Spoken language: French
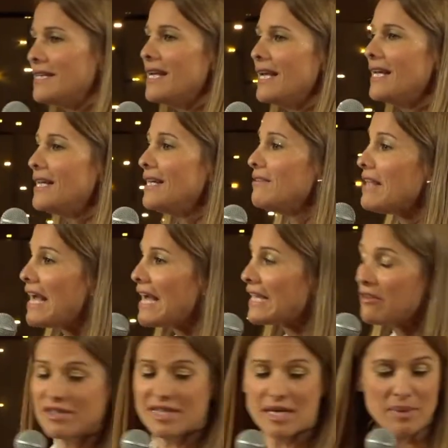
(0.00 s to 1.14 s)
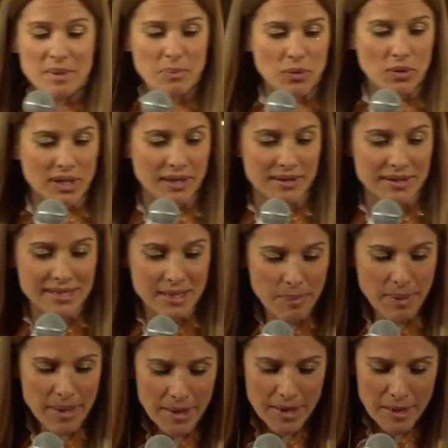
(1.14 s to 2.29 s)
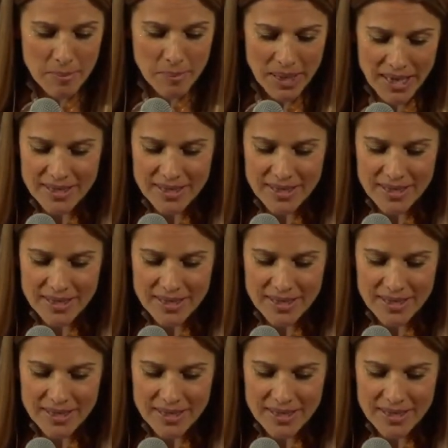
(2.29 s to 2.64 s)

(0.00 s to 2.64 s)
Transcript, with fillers: elle arrive jamais pour rien. C'est pas par